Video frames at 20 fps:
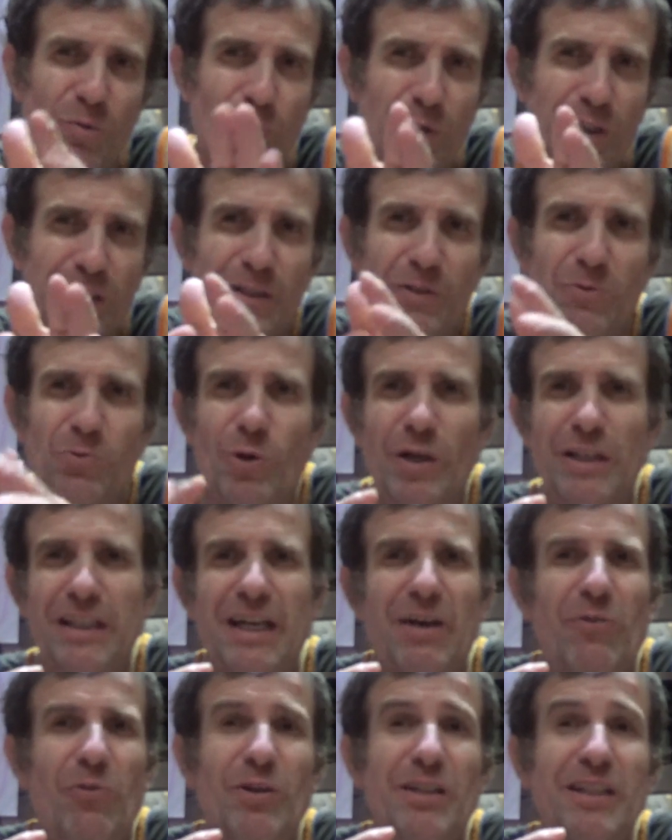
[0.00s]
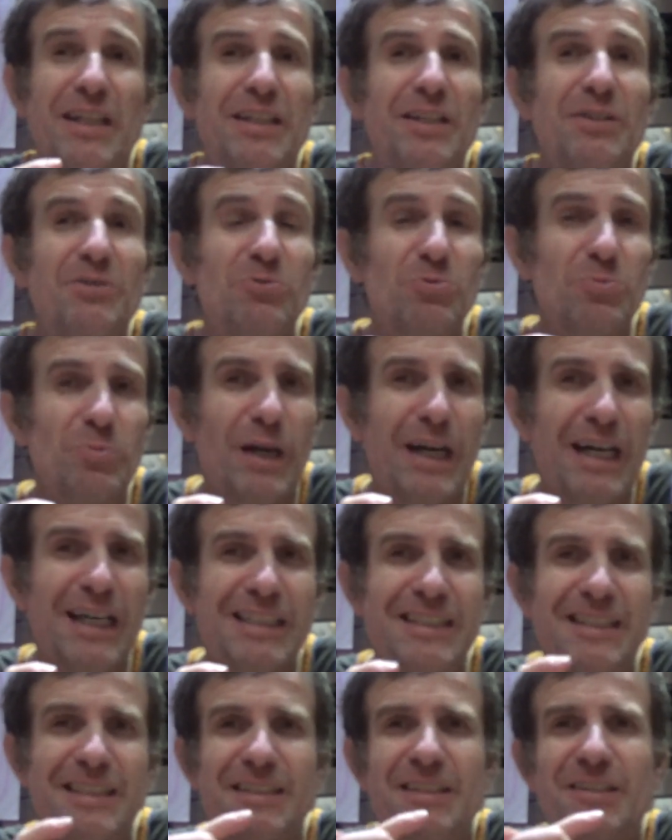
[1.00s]
meno è uguale a quella degli
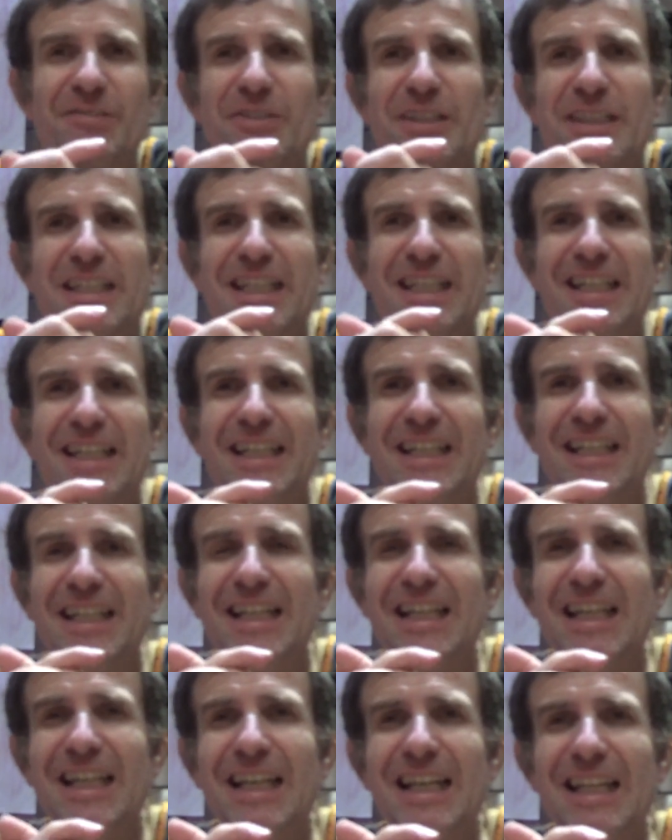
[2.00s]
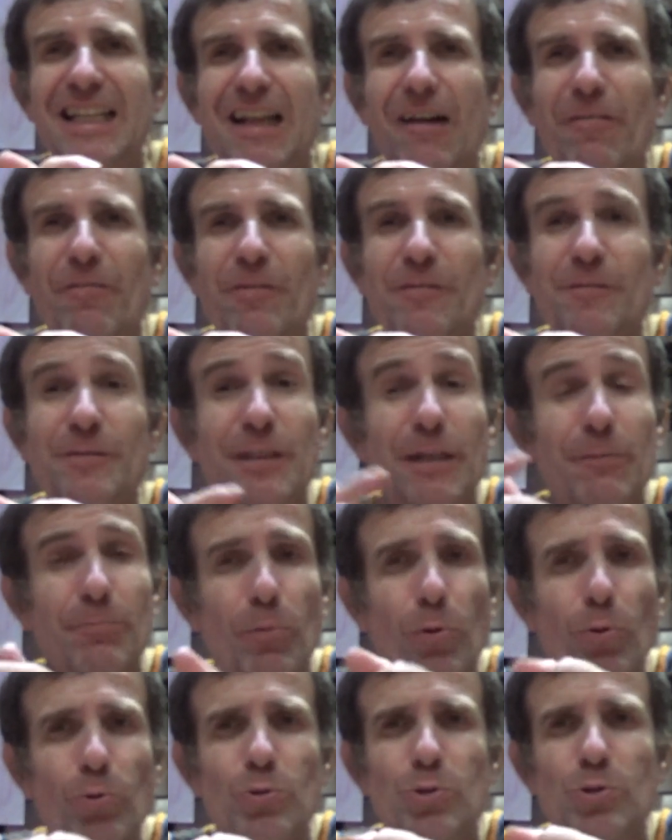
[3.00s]
umani perché la femmina è
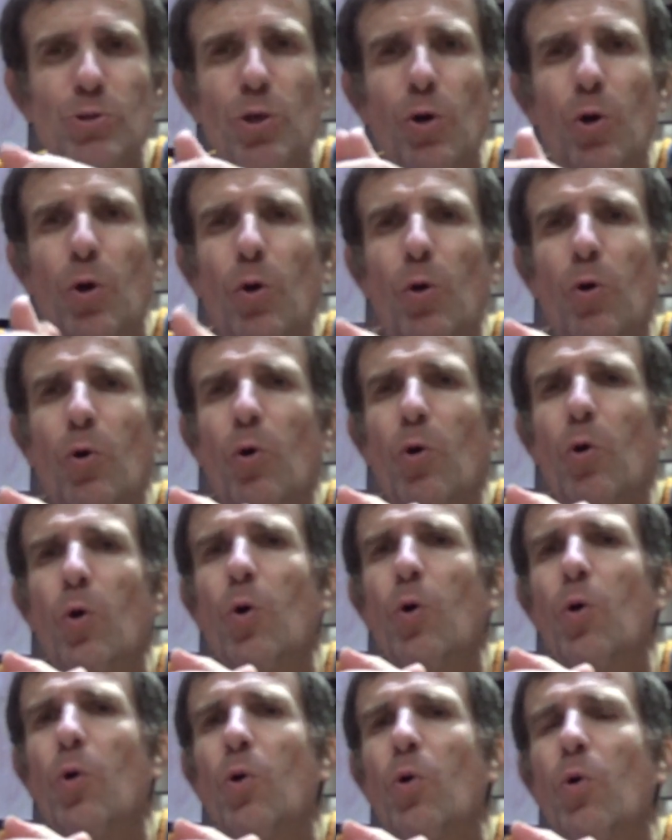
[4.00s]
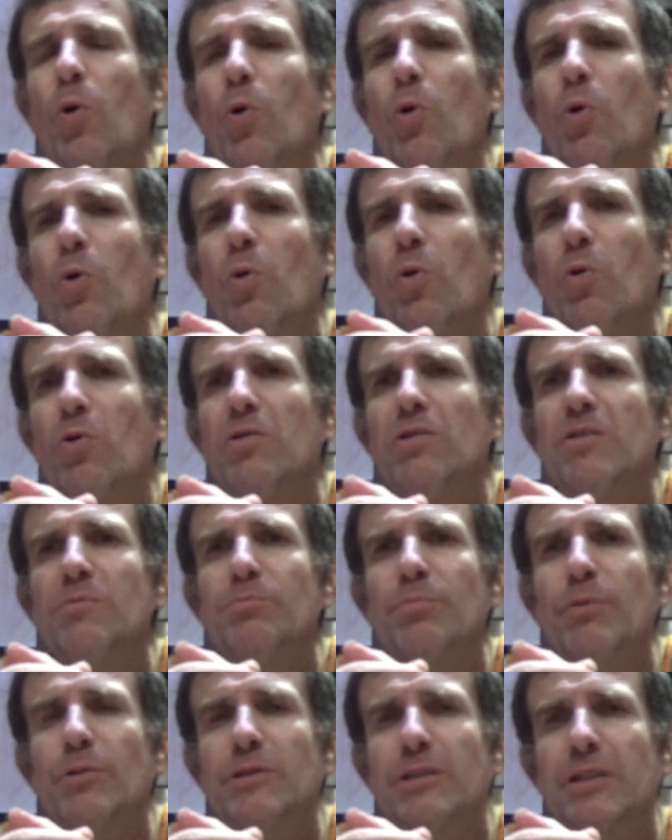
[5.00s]
molto
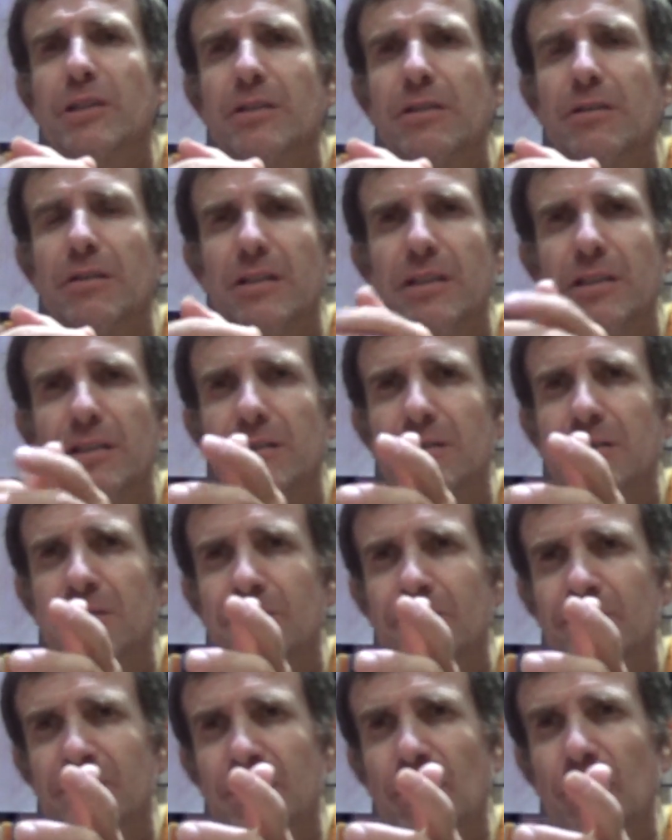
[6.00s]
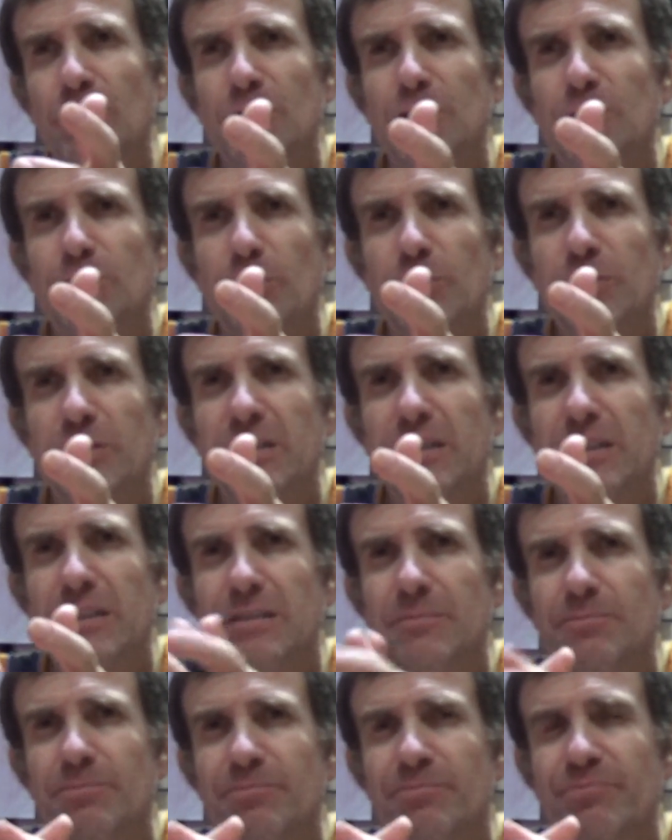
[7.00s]
potre, eh, come si può
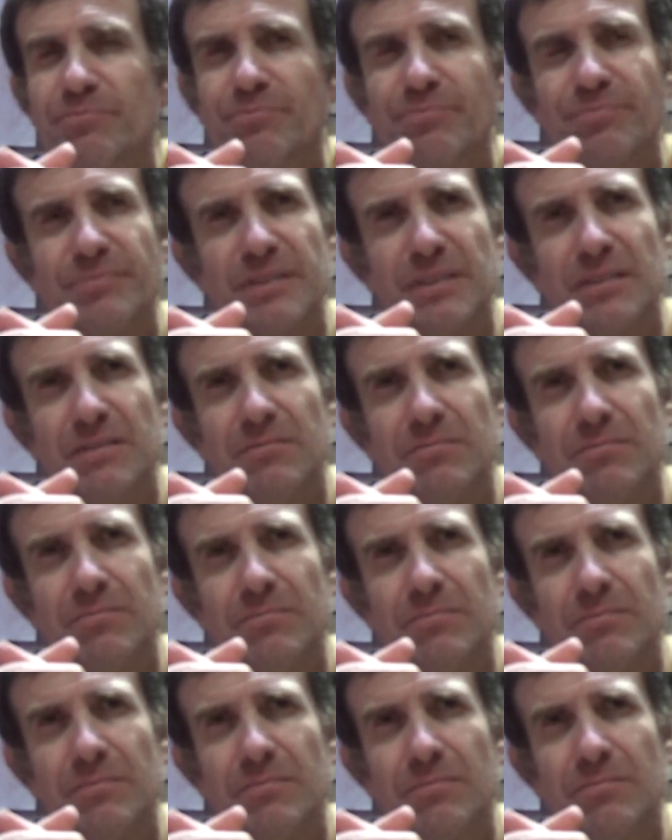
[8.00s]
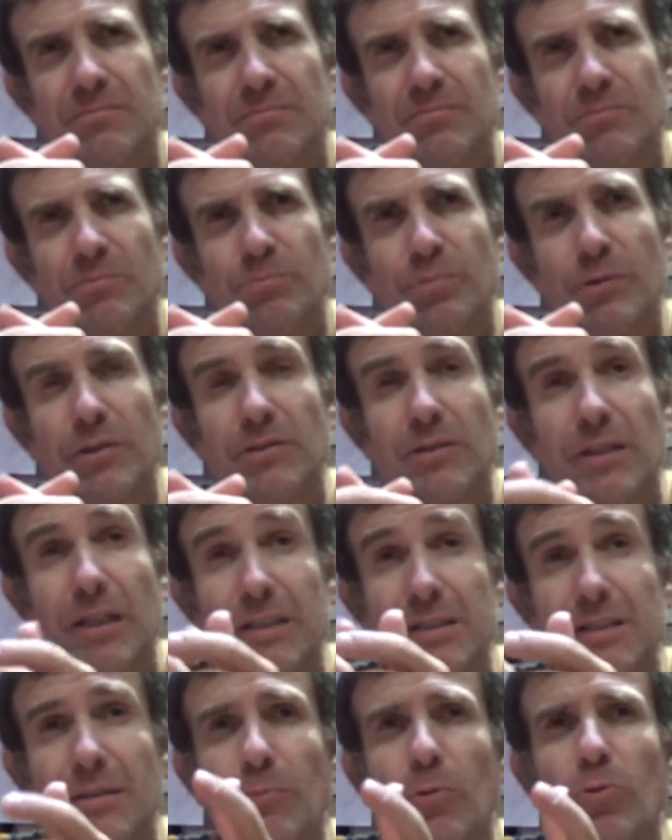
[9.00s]
dire, mm, mm,
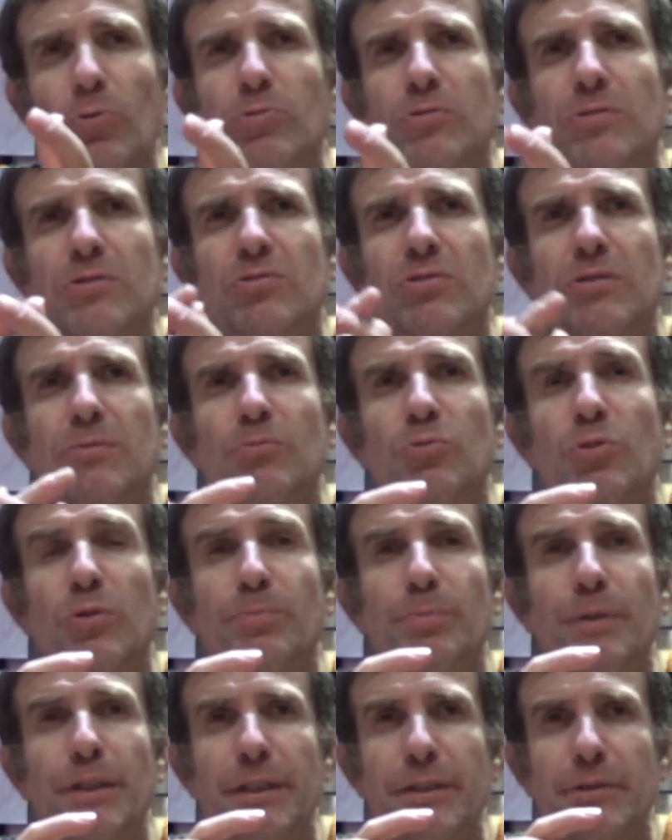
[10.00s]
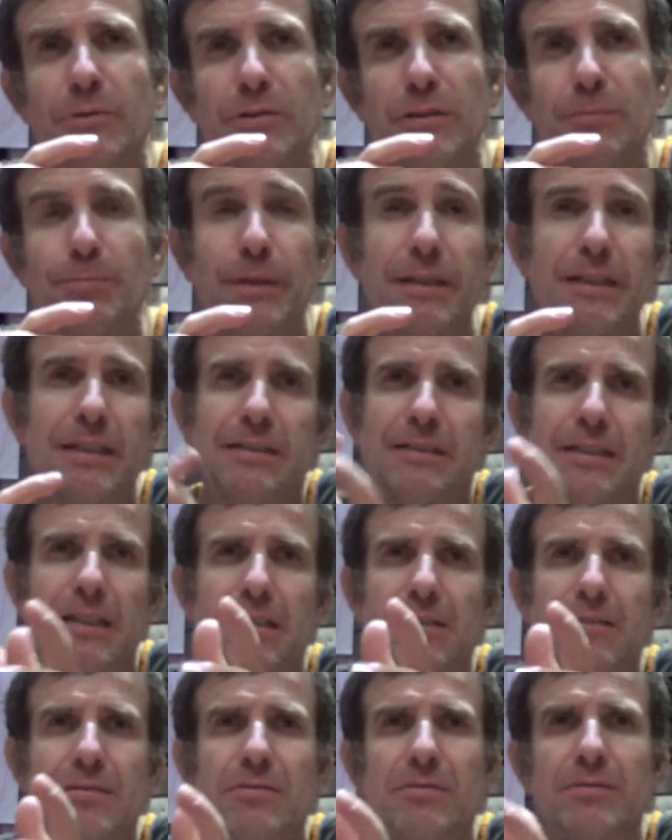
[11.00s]
protegge molto i suoi due piccoli perché il
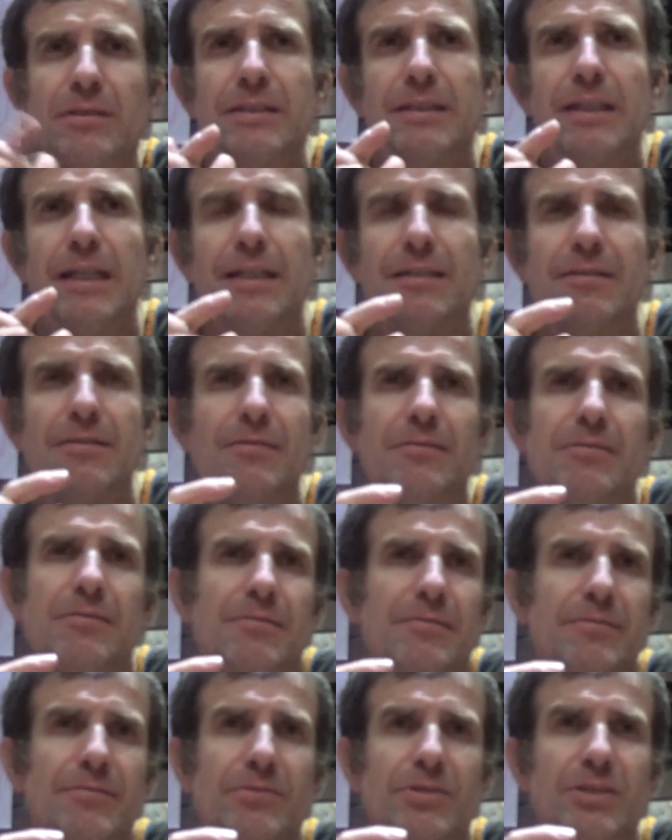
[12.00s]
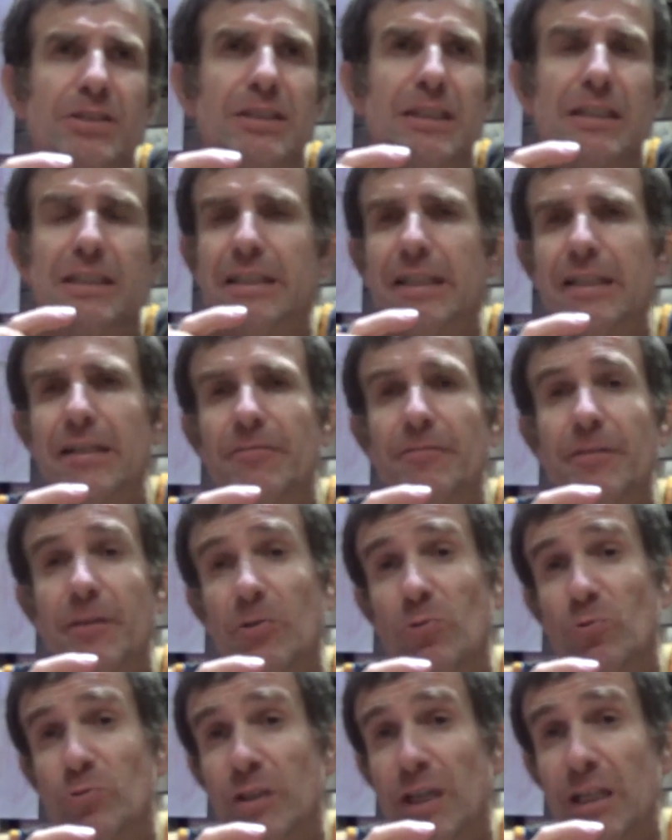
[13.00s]
terzo non è nato, non si sarà neanche
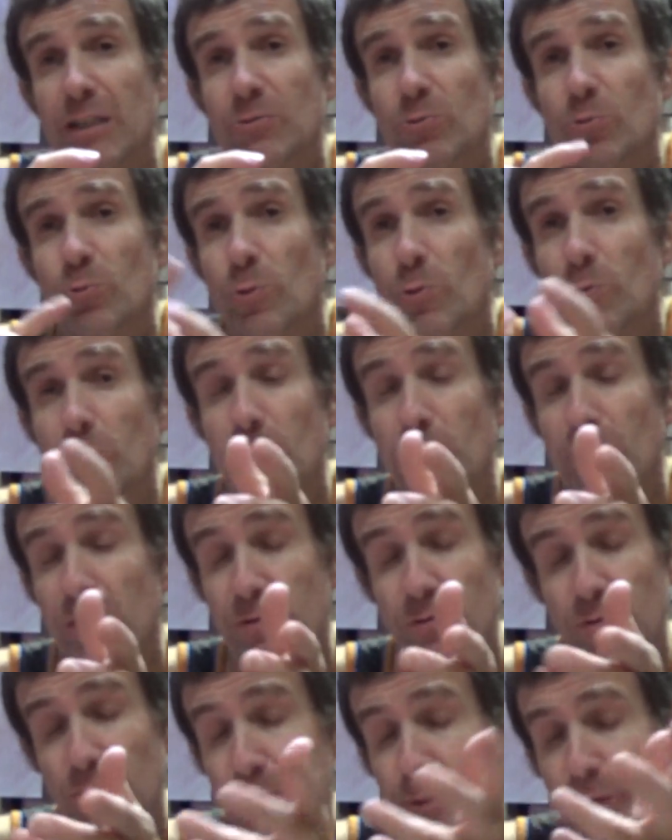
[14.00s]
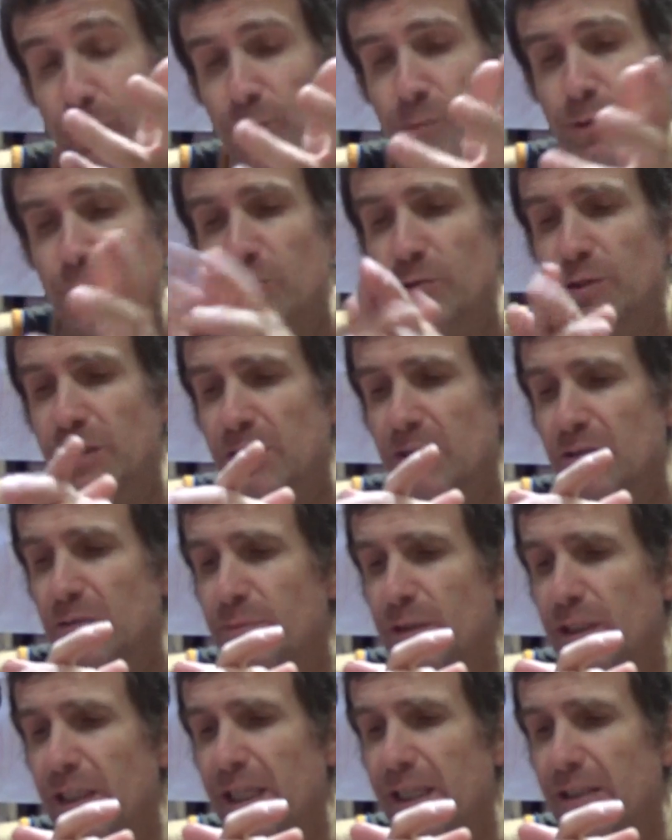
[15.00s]
fecondato, lo, credo come, come è successo a
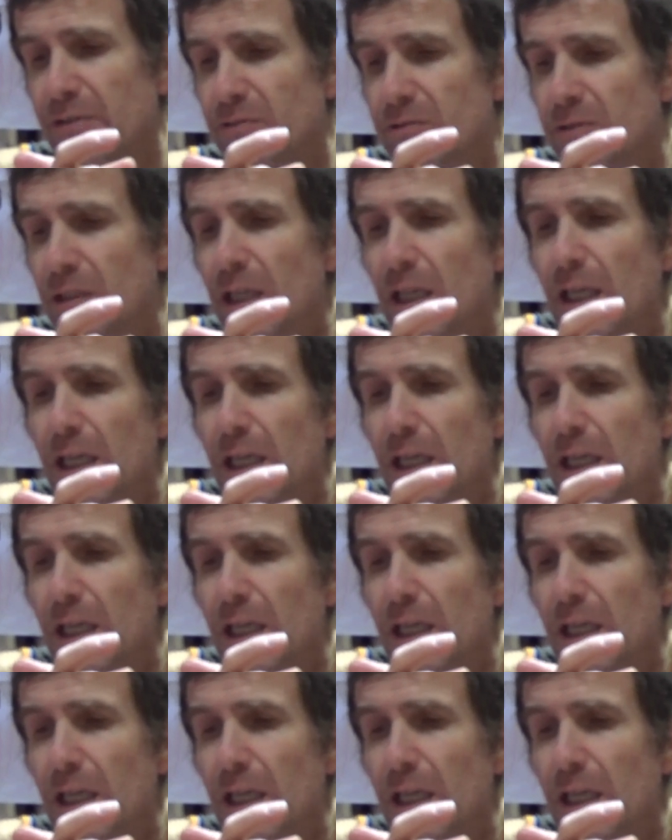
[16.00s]
Milano.